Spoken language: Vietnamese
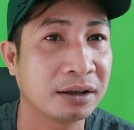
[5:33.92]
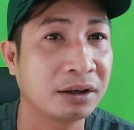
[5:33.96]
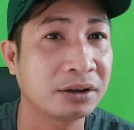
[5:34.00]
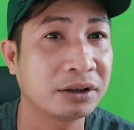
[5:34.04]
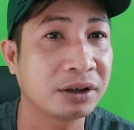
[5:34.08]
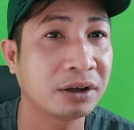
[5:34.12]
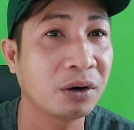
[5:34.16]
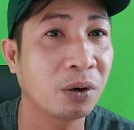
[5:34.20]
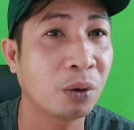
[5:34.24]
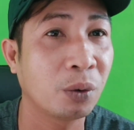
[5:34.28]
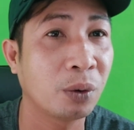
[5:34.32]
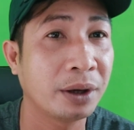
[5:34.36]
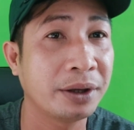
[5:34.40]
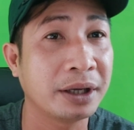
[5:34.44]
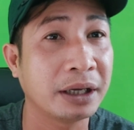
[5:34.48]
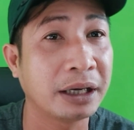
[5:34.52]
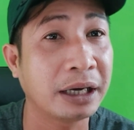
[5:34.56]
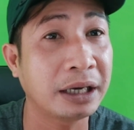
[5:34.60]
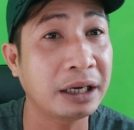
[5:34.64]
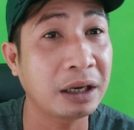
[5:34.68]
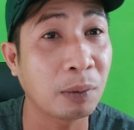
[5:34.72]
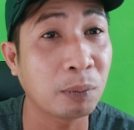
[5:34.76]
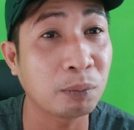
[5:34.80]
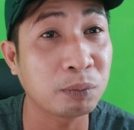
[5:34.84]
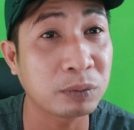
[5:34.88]
nó sẽ lưu lại những
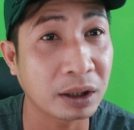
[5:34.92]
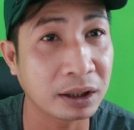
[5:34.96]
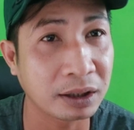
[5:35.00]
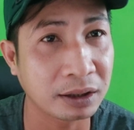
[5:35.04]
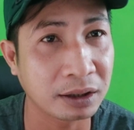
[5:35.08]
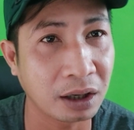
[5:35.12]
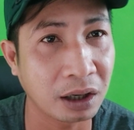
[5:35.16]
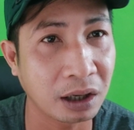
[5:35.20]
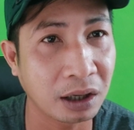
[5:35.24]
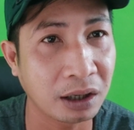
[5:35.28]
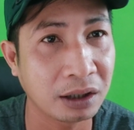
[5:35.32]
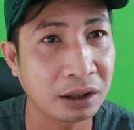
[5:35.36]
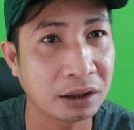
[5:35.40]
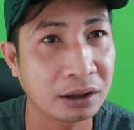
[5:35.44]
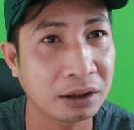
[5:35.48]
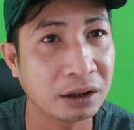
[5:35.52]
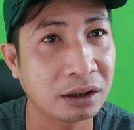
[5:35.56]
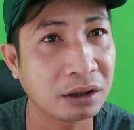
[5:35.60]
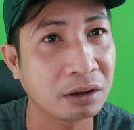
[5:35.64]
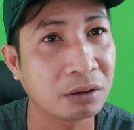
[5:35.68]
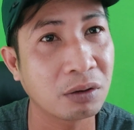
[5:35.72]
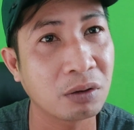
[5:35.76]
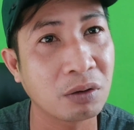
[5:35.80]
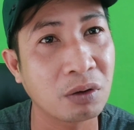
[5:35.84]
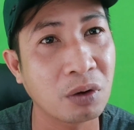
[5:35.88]
cái thông tin đó,
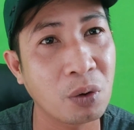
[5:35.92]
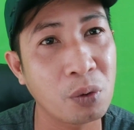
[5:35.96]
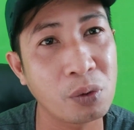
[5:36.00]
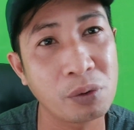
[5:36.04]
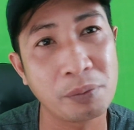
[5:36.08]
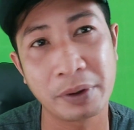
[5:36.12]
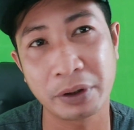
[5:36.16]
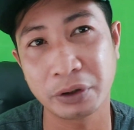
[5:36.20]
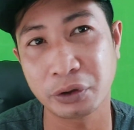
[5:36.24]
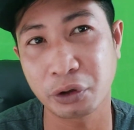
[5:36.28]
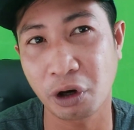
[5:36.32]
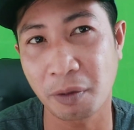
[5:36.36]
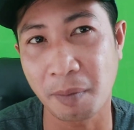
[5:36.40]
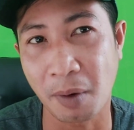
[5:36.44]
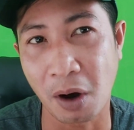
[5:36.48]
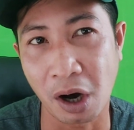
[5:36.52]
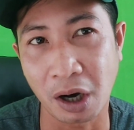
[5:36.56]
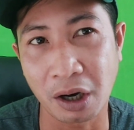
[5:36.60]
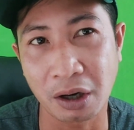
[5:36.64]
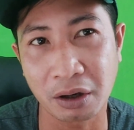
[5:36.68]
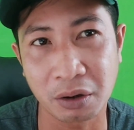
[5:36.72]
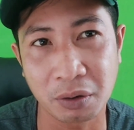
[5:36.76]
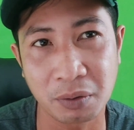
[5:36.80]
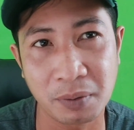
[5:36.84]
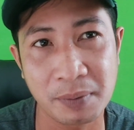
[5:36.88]
nó đâu có ngu mà nó xóa
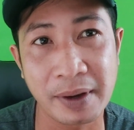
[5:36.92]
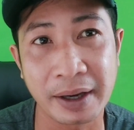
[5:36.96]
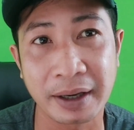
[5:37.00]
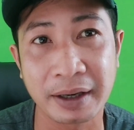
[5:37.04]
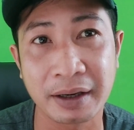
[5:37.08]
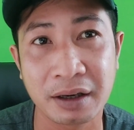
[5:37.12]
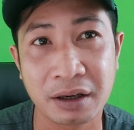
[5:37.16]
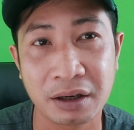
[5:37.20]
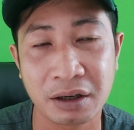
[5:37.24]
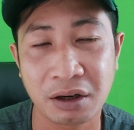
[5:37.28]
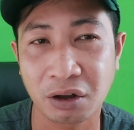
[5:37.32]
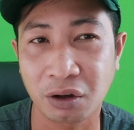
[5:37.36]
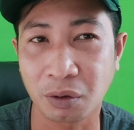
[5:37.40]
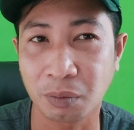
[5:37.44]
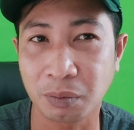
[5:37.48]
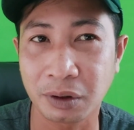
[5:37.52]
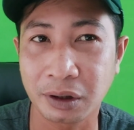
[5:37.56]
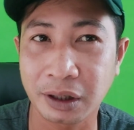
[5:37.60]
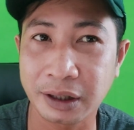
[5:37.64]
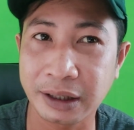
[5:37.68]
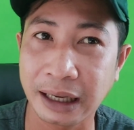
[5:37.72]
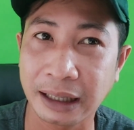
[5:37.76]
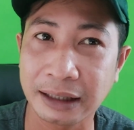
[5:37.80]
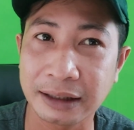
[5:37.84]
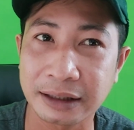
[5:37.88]
bỏ đâu quý vị, nó cũng như
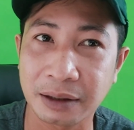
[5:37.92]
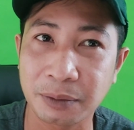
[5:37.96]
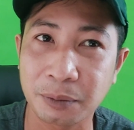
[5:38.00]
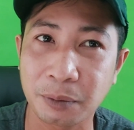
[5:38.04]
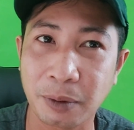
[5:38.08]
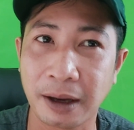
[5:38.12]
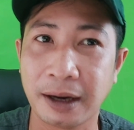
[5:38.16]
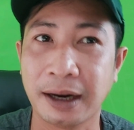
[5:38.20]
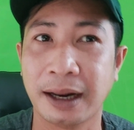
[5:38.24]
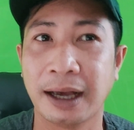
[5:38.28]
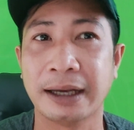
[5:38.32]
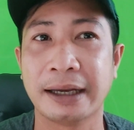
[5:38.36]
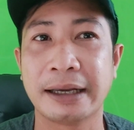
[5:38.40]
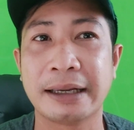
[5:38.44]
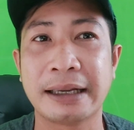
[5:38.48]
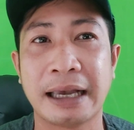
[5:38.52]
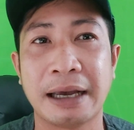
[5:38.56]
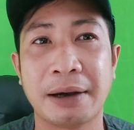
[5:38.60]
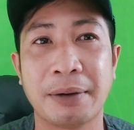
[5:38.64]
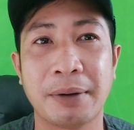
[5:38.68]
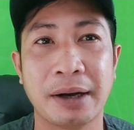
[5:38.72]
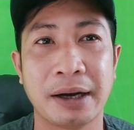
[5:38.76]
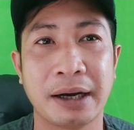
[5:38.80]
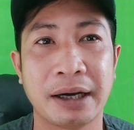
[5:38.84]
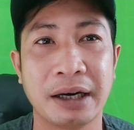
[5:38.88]
nó nhắn tin qua lại với
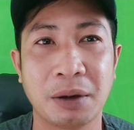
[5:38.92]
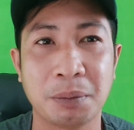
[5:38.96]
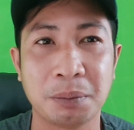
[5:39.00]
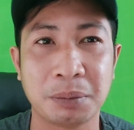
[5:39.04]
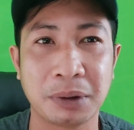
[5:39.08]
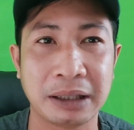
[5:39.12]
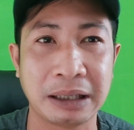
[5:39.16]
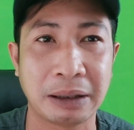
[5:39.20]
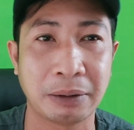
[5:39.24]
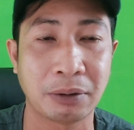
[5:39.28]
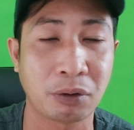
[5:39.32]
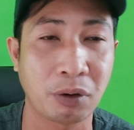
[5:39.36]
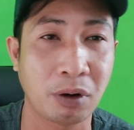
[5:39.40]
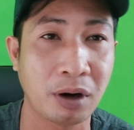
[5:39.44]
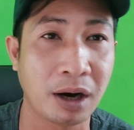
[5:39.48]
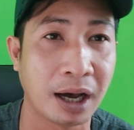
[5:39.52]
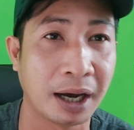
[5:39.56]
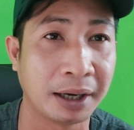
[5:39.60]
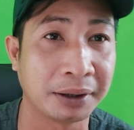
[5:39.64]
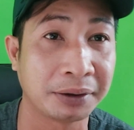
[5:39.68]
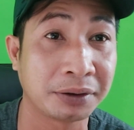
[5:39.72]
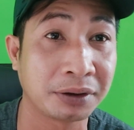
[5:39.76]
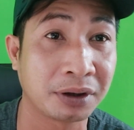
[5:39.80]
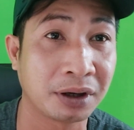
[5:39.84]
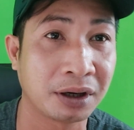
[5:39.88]
nhau á, cái thông tin này nó có
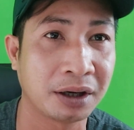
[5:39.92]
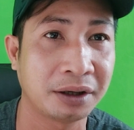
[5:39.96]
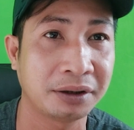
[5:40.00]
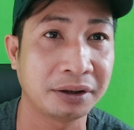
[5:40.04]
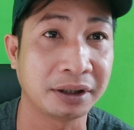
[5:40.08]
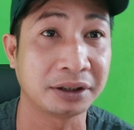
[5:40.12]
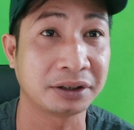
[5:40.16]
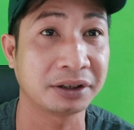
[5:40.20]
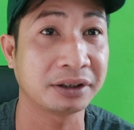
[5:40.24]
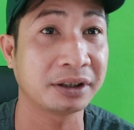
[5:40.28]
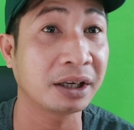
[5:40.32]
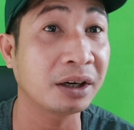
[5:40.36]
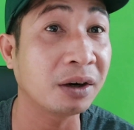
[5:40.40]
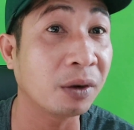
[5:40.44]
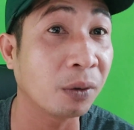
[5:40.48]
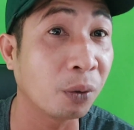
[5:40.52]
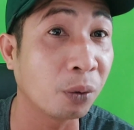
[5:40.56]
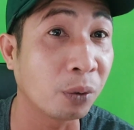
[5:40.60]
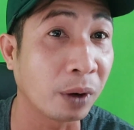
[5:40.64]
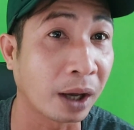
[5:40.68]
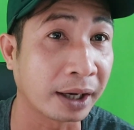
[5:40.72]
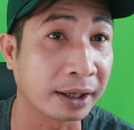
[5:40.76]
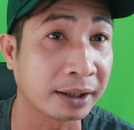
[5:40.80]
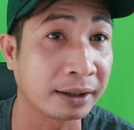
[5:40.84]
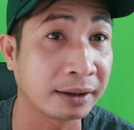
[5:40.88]
lợi cho nó này sẽ đánh
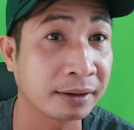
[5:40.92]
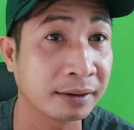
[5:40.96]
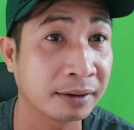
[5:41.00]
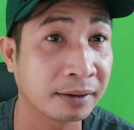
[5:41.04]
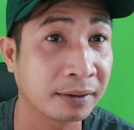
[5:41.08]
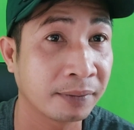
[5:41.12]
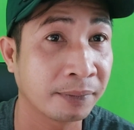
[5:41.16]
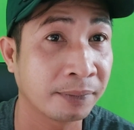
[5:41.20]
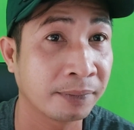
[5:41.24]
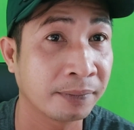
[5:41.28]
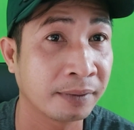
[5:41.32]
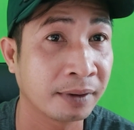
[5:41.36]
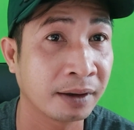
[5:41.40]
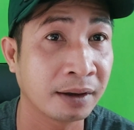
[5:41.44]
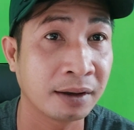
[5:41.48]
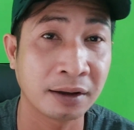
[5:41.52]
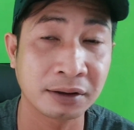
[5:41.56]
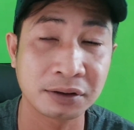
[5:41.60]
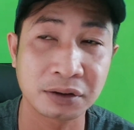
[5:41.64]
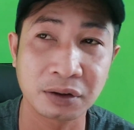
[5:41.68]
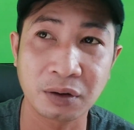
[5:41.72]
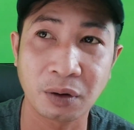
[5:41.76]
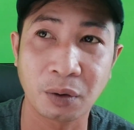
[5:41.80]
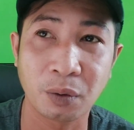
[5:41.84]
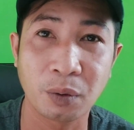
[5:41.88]
lưu lại,
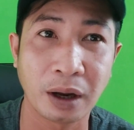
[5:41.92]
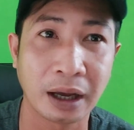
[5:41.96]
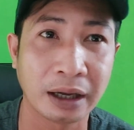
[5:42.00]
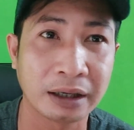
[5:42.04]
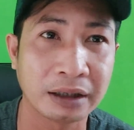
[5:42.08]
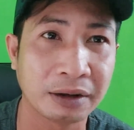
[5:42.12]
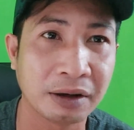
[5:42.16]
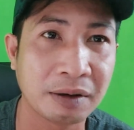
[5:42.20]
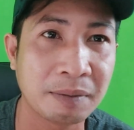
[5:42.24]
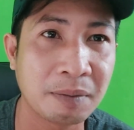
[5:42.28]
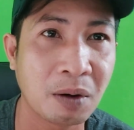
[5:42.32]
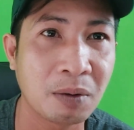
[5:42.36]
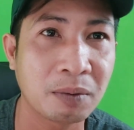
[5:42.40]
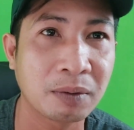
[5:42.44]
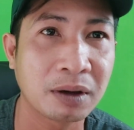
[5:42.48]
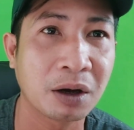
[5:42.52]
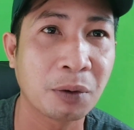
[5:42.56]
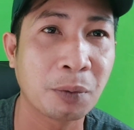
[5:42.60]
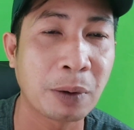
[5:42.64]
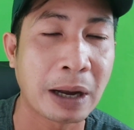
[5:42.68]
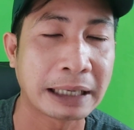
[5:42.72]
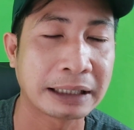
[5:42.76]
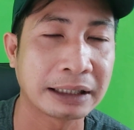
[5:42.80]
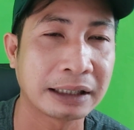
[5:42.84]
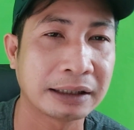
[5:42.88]
nó sẽ lưu lại, rồi mốt cơ
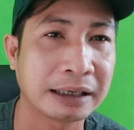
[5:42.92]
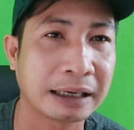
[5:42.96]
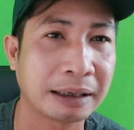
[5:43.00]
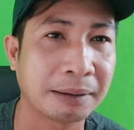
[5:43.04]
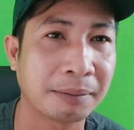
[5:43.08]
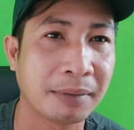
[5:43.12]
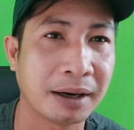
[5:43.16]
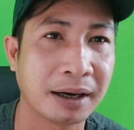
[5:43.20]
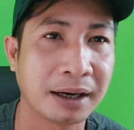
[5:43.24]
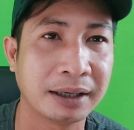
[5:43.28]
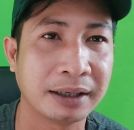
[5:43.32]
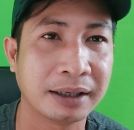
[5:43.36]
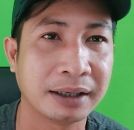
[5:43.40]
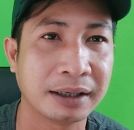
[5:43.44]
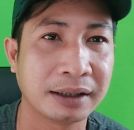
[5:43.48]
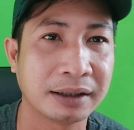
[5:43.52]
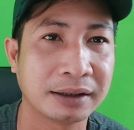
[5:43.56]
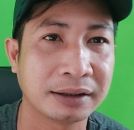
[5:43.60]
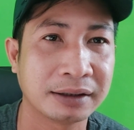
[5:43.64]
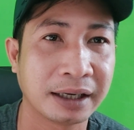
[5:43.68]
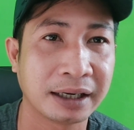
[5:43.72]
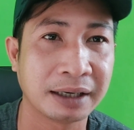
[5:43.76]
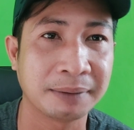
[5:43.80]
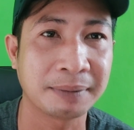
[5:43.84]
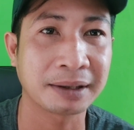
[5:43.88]
quan chức năng mời á
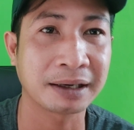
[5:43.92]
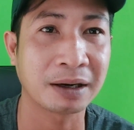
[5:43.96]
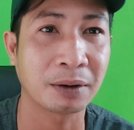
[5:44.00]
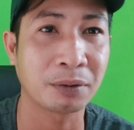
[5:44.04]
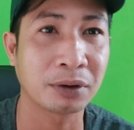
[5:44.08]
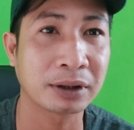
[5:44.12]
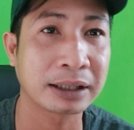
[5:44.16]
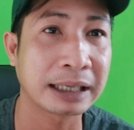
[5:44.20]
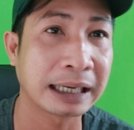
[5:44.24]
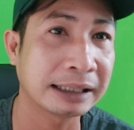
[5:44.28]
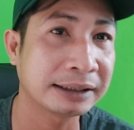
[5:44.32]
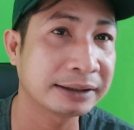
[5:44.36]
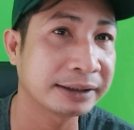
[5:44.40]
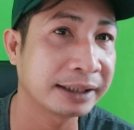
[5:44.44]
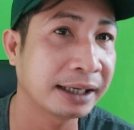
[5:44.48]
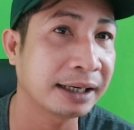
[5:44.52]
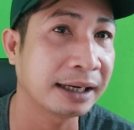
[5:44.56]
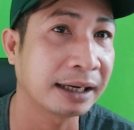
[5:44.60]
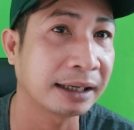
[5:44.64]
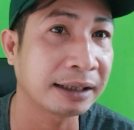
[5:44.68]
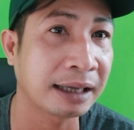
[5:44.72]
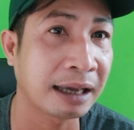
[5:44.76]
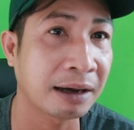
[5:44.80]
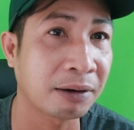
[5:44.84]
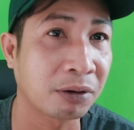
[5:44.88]
thì bắt đầu nó cắn xé
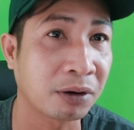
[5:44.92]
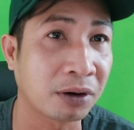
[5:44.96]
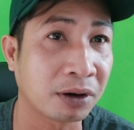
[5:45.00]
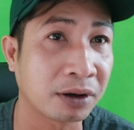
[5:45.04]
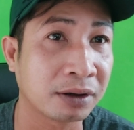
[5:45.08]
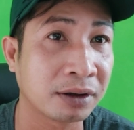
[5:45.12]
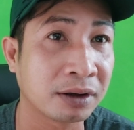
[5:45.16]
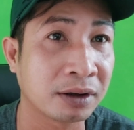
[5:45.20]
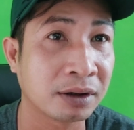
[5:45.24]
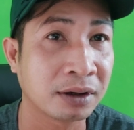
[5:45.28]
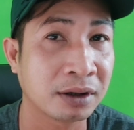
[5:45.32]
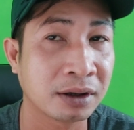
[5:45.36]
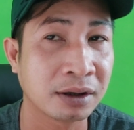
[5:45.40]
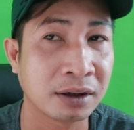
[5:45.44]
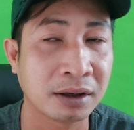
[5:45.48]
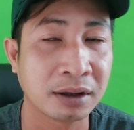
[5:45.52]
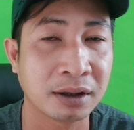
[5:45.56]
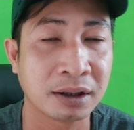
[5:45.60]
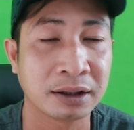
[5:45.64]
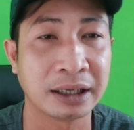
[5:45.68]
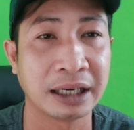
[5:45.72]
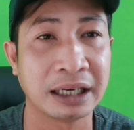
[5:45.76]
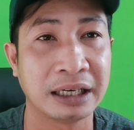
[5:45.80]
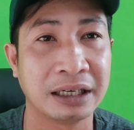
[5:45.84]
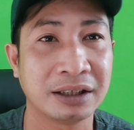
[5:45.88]
lẫn nhau, rồi
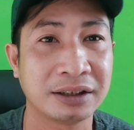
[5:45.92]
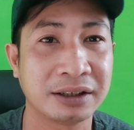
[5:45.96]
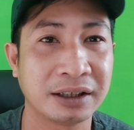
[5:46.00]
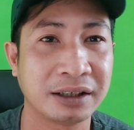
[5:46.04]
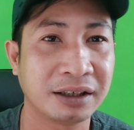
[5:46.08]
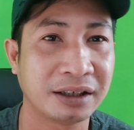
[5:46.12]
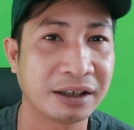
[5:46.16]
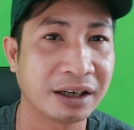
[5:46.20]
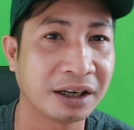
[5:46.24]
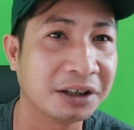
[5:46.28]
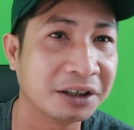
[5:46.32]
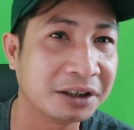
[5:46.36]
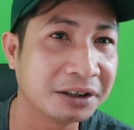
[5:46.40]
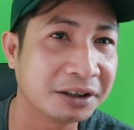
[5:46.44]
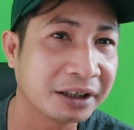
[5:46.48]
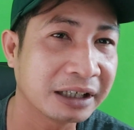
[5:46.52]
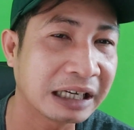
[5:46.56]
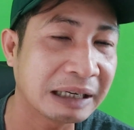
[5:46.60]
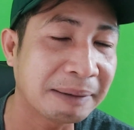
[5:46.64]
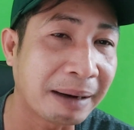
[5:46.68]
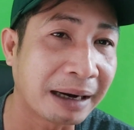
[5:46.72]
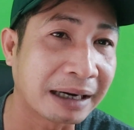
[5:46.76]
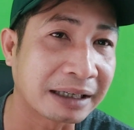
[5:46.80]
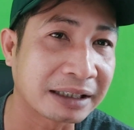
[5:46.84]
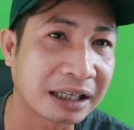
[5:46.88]
thì nó sẽ đưa những
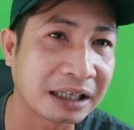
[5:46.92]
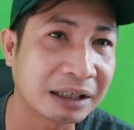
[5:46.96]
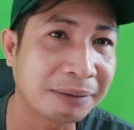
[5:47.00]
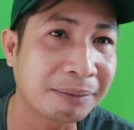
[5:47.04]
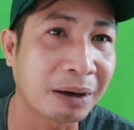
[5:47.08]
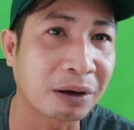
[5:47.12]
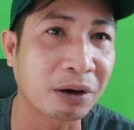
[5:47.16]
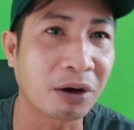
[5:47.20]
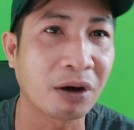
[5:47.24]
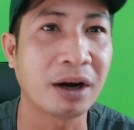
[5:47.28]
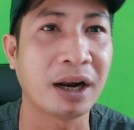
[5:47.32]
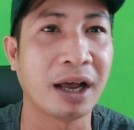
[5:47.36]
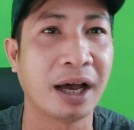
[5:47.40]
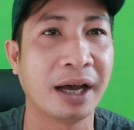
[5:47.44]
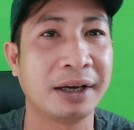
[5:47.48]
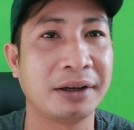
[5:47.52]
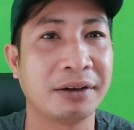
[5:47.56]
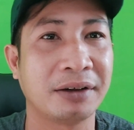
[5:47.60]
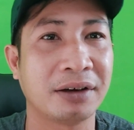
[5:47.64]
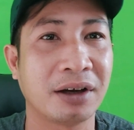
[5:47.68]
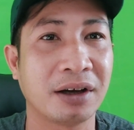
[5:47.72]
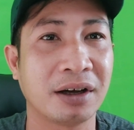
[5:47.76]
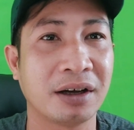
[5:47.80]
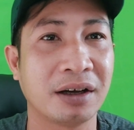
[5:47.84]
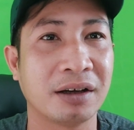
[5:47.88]
cái bằng chứng mà có lợi
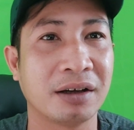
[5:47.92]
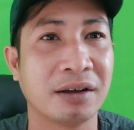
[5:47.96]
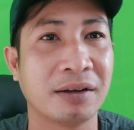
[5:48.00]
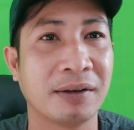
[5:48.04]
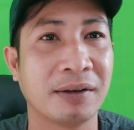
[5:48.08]
cho nó